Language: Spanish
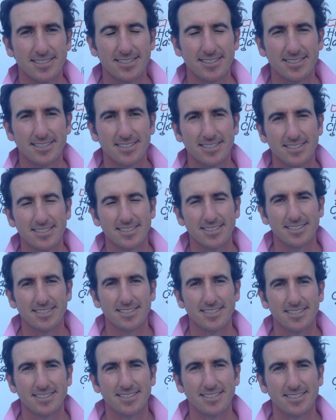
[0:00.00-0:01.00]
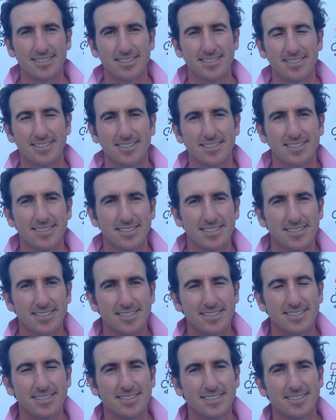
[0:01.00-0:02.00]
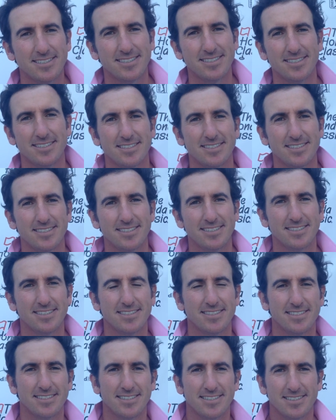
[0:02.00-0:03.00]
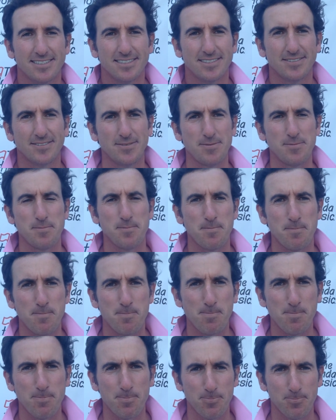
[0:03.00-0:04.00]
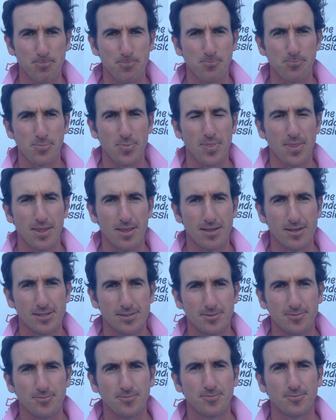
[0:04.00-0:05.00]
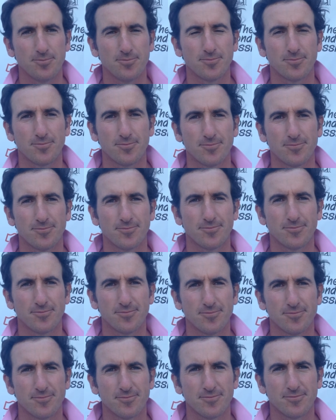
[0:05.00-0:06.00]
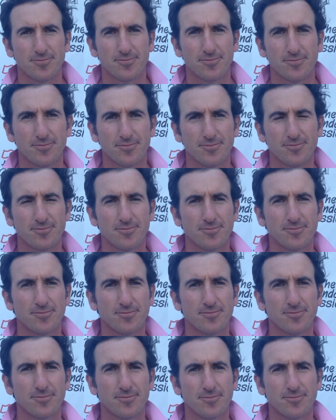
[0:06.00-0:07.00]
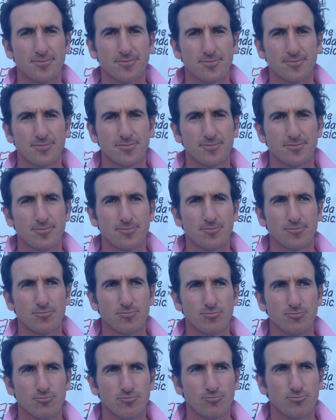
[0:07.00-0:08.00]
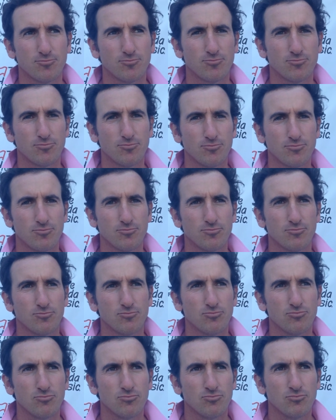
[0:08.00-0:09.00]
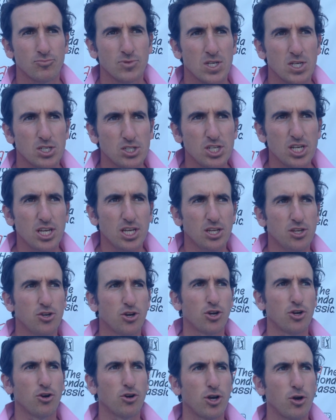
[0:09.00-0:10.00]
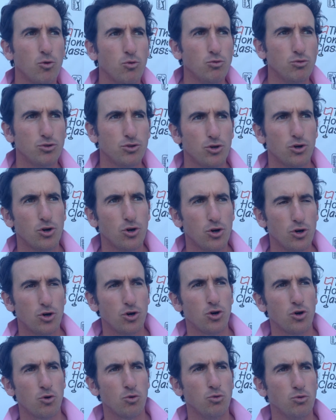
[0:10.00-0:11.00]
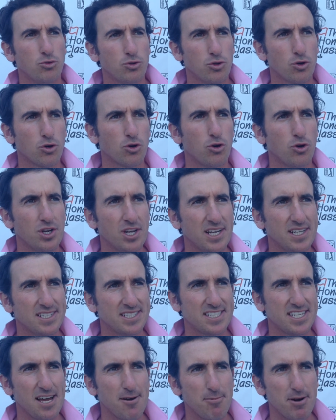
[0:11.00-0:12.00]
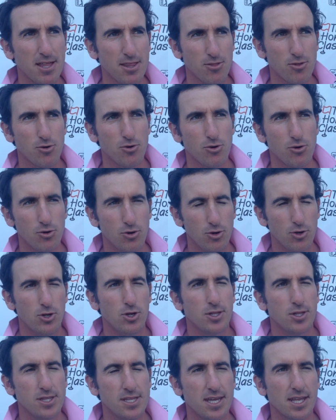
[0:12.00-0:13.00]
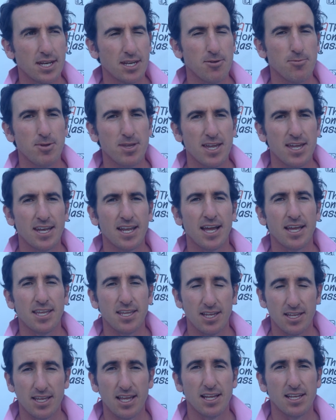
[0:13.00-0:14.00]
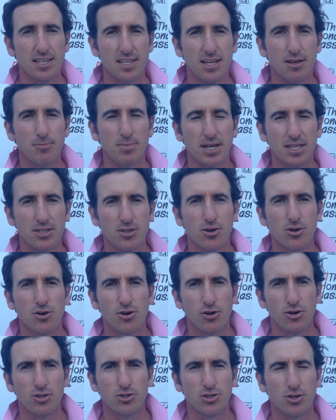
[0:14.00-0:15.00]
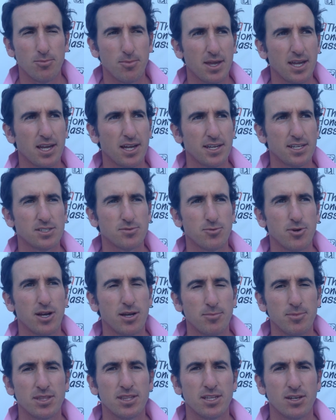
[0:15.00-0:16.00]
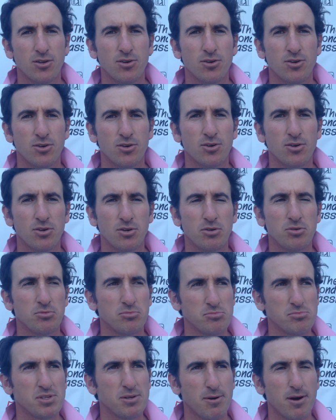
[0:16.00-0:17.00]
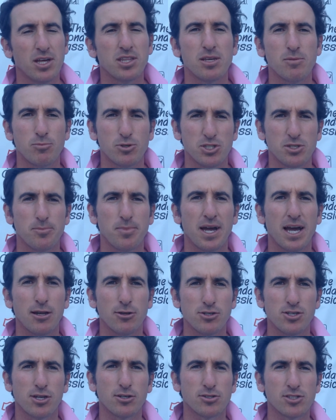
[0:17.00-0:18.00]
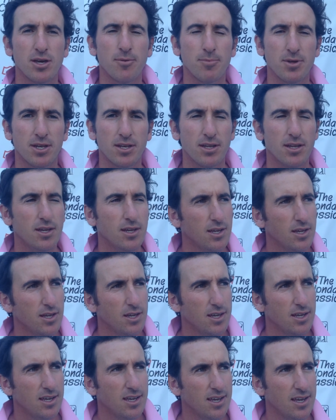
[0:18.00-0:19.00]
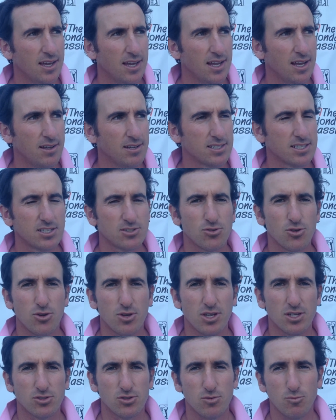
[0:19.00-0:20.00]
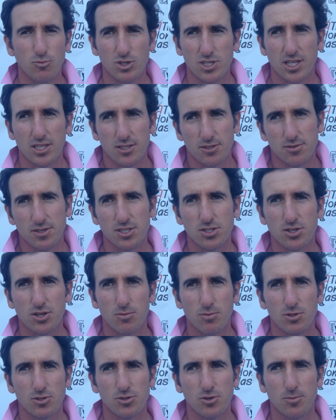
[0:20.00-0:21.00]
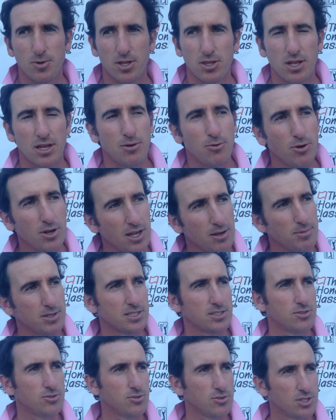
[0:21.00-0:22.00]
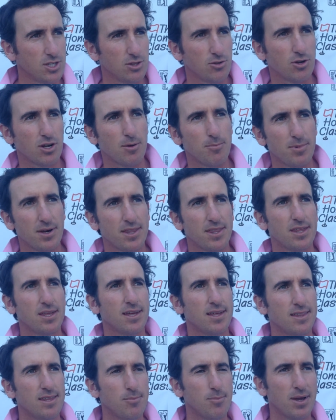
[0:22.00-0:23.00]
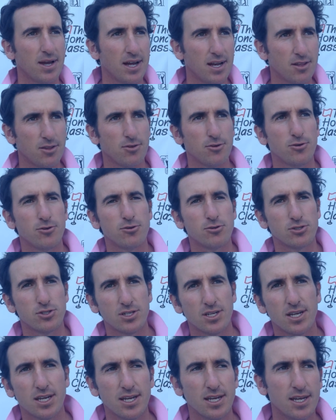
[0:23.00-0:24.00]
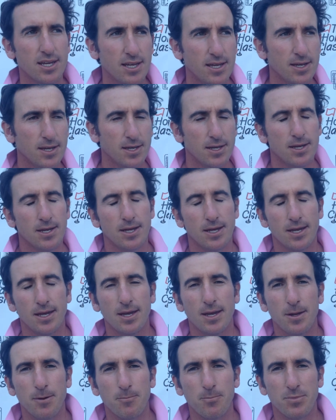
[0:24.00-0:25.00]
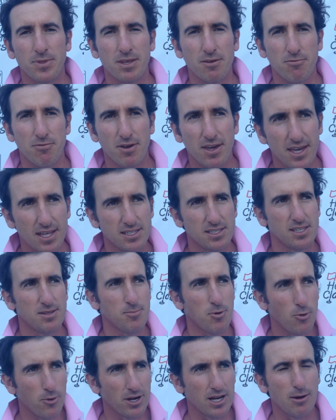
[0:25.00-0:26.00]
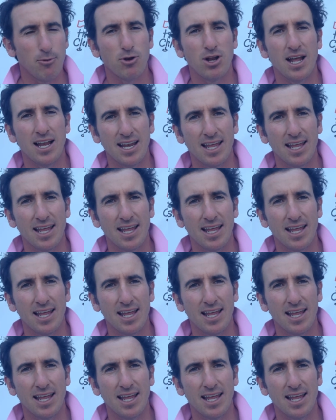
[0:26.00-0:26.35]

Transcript: Oye, el, Gonzalo, los hierros dices que bueno, eh, lo hemos podido ver, eh, espectaculares. Eh, de, la, de las mejores rondas de hierros quizá este año, Sí, yo creo que junto, junto con el sábado de Riviera y, el partido con Hunter y es probablemente lo... llevaba tiempo sin pegar los hierros también. Eh, la verdad es que estoy, estoy muy satisfecho como lo estoy pegando la bola, además estoy siendo capaz de, pegar draws eh, eh, y fade y mover la bola en